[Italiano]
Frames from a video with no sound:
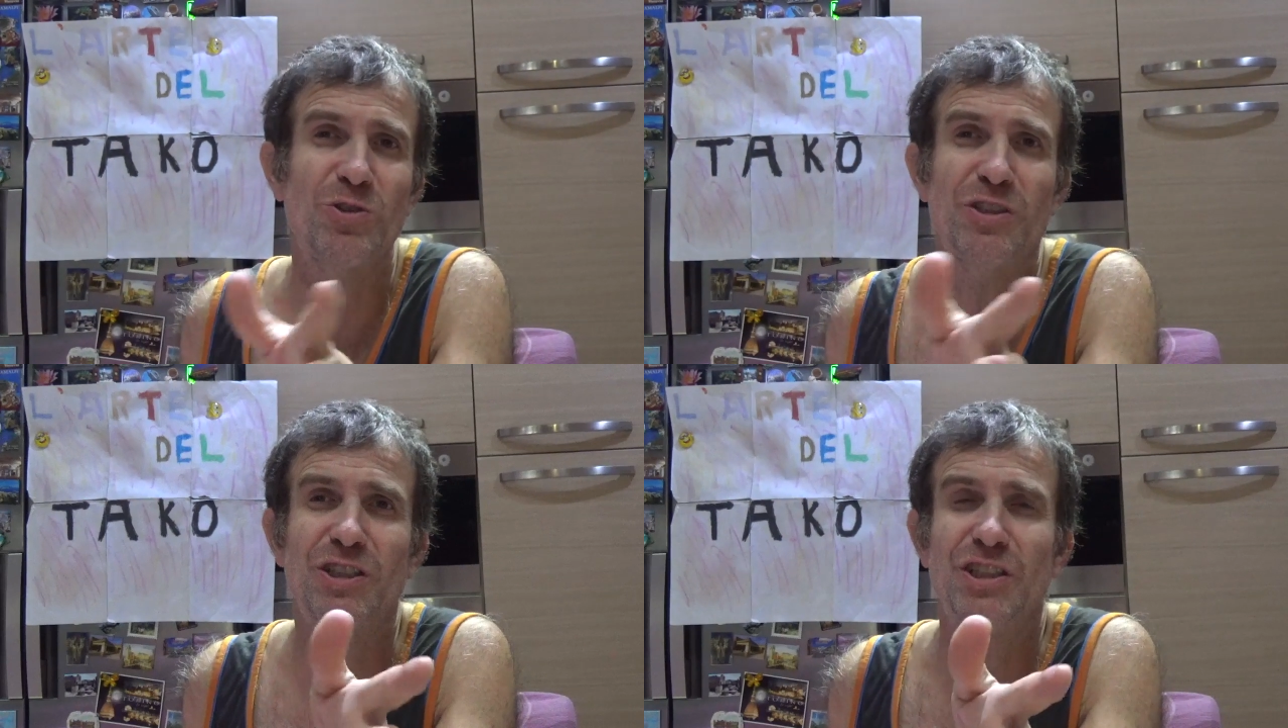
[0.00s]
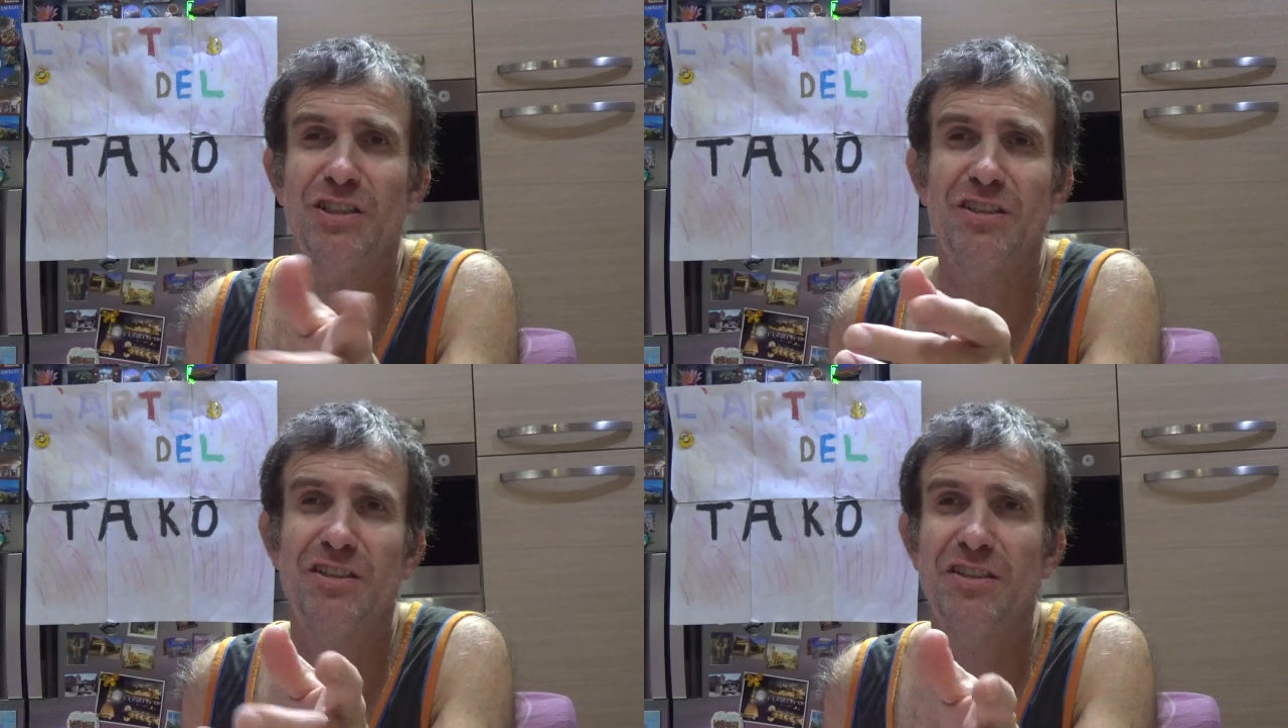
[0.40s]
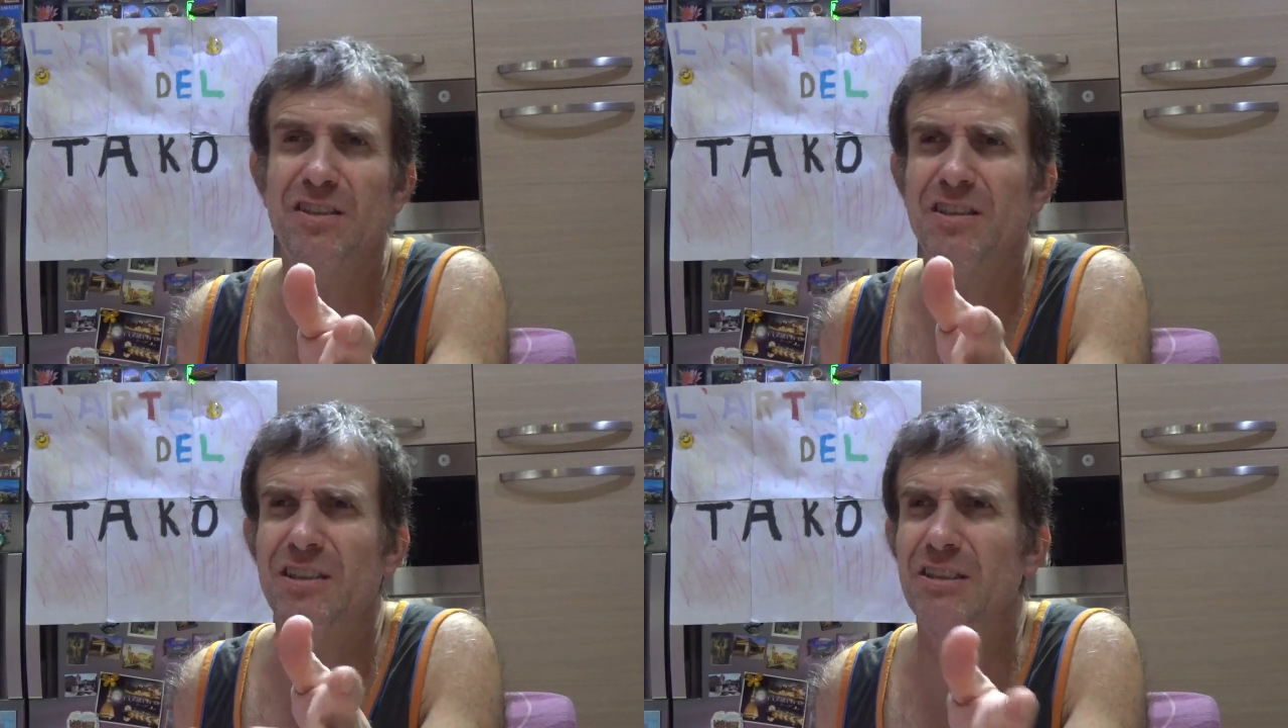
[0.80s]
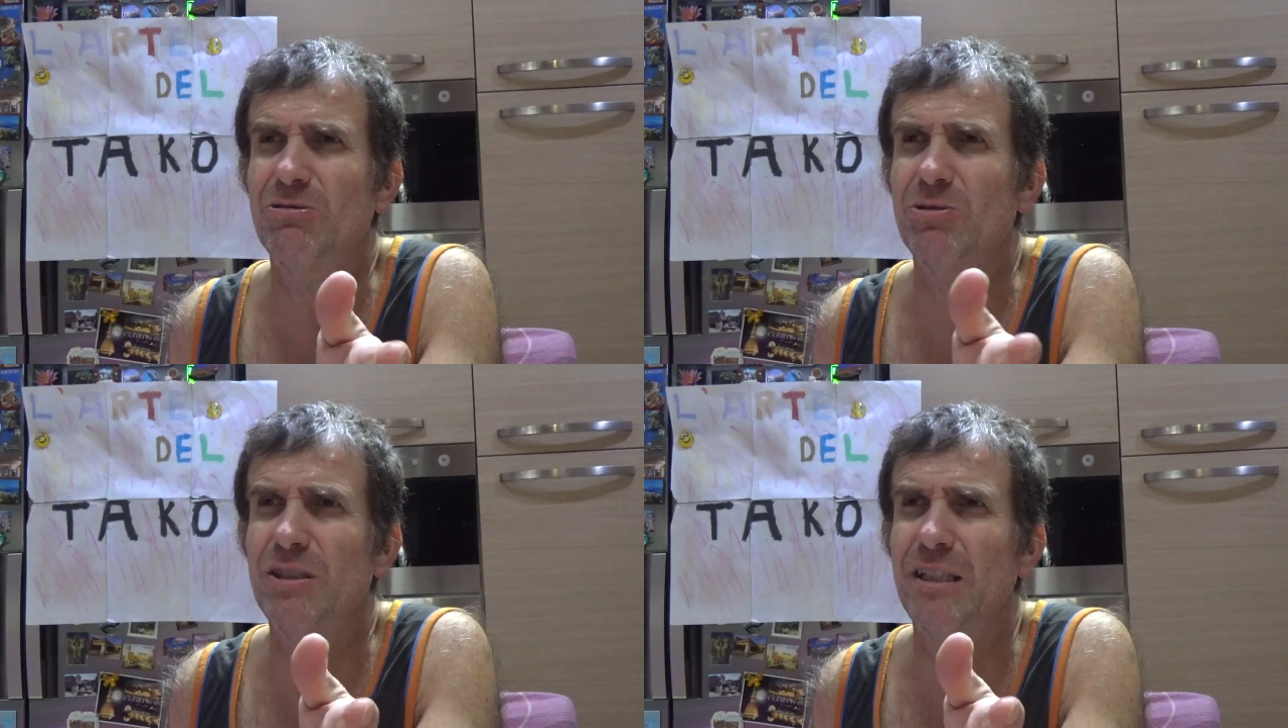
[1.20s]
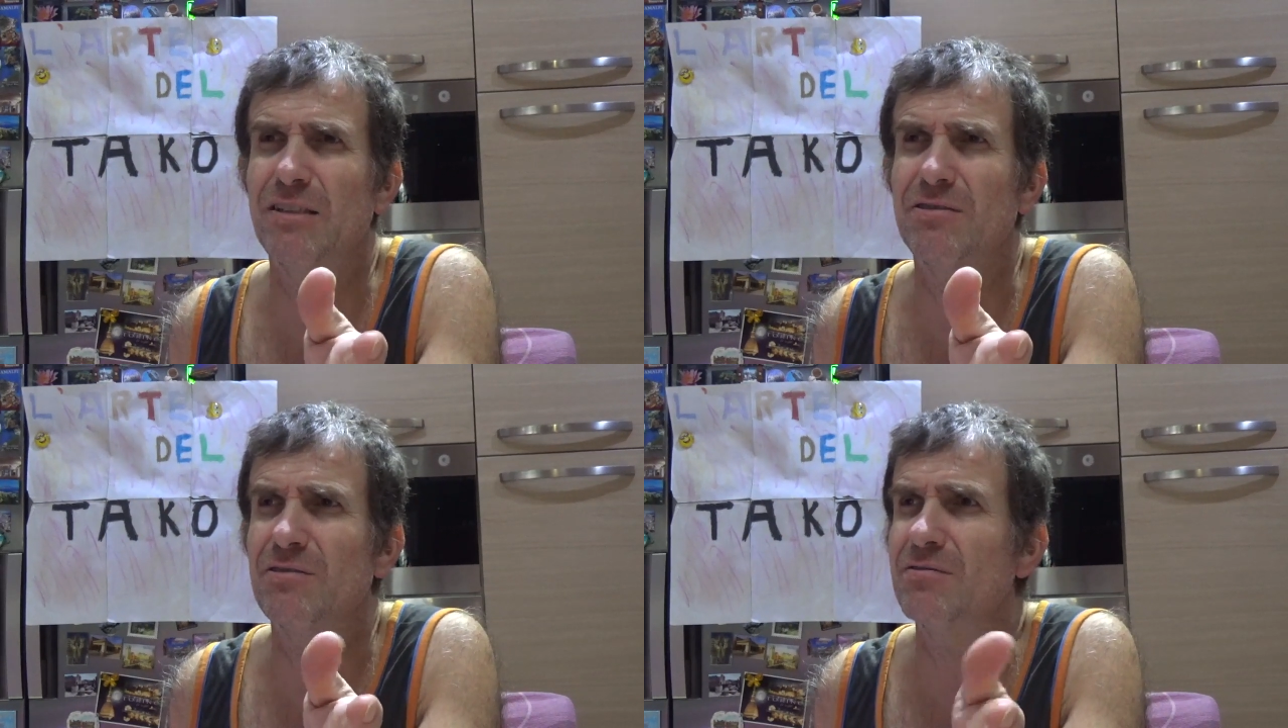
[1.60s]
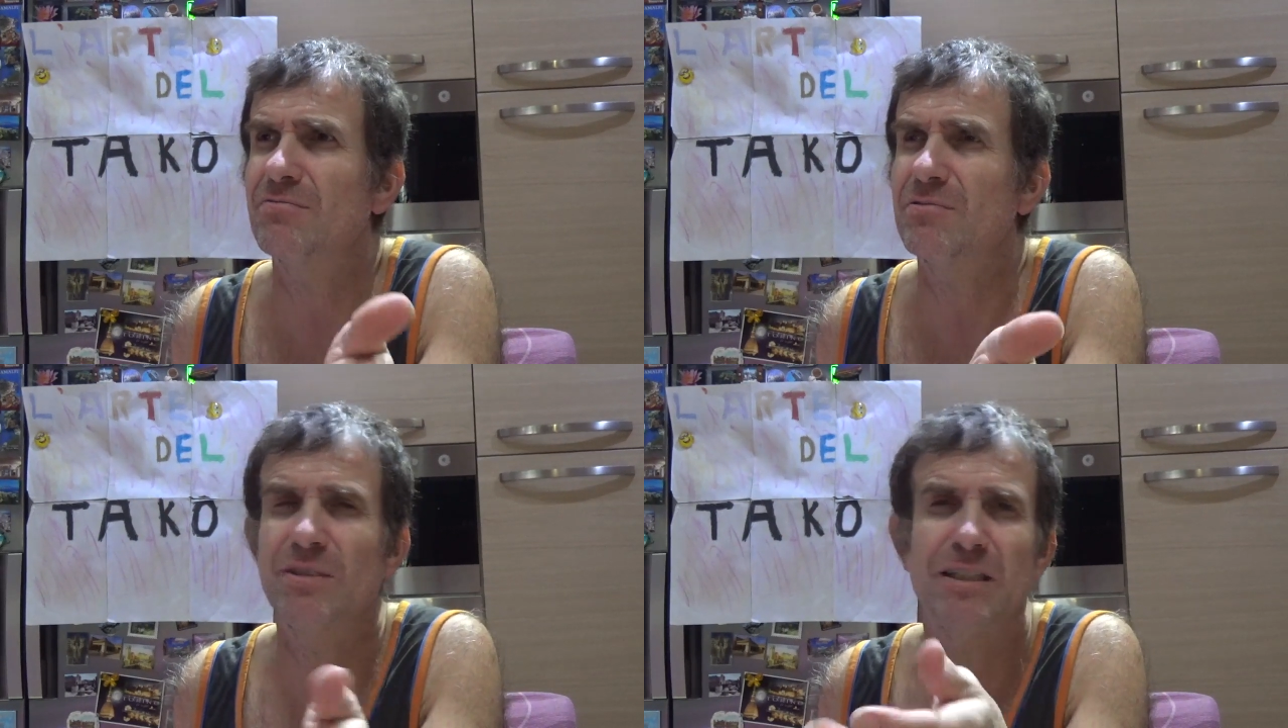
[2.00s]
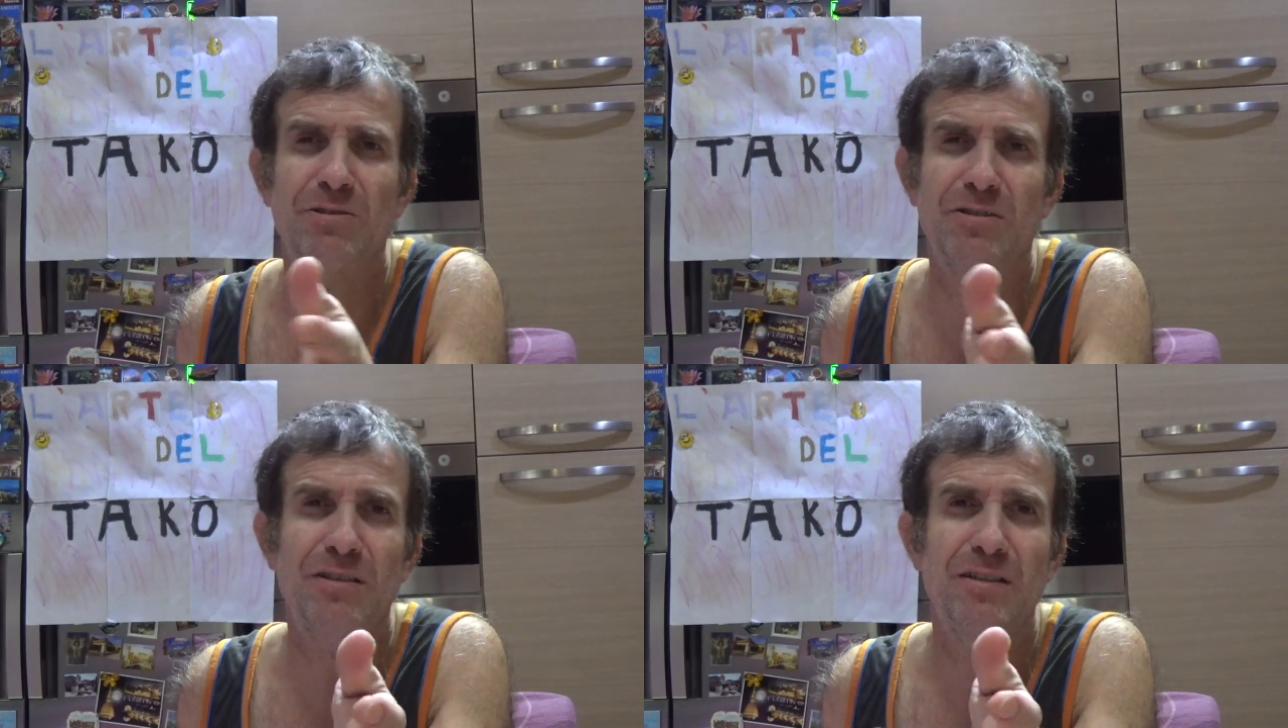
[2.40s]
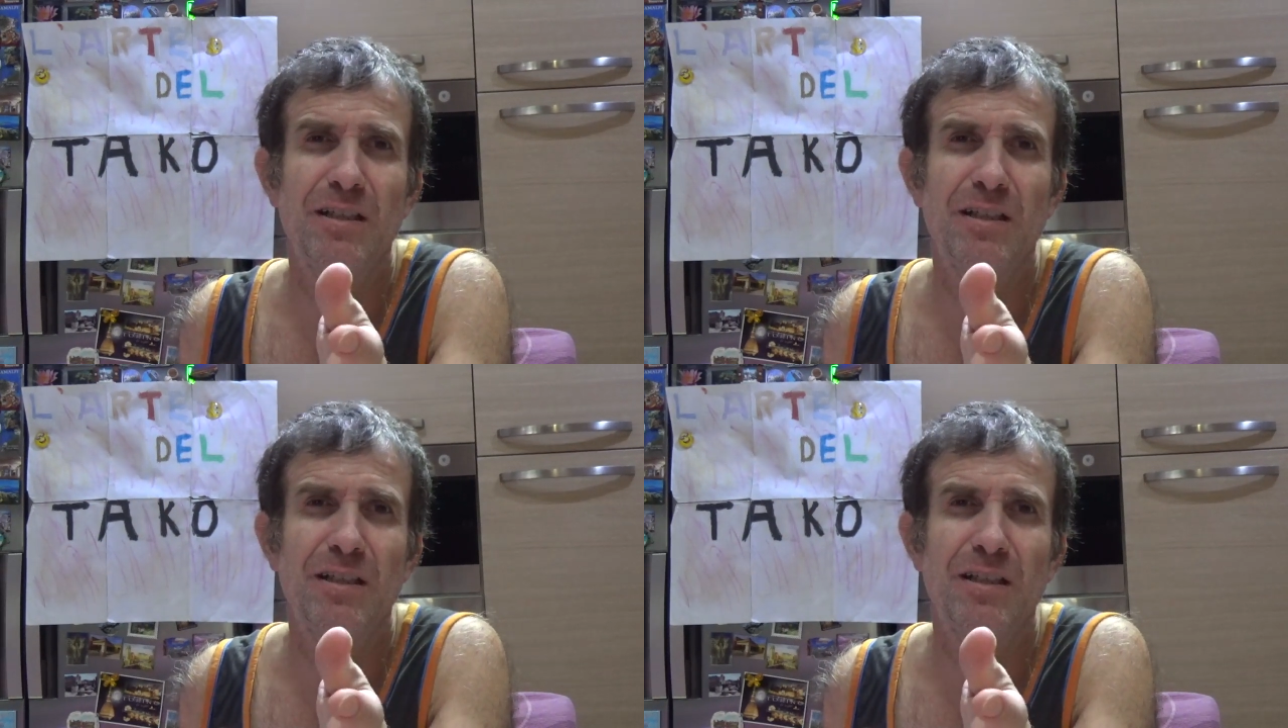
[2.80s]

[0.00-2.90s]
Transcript: i cos'erano un altro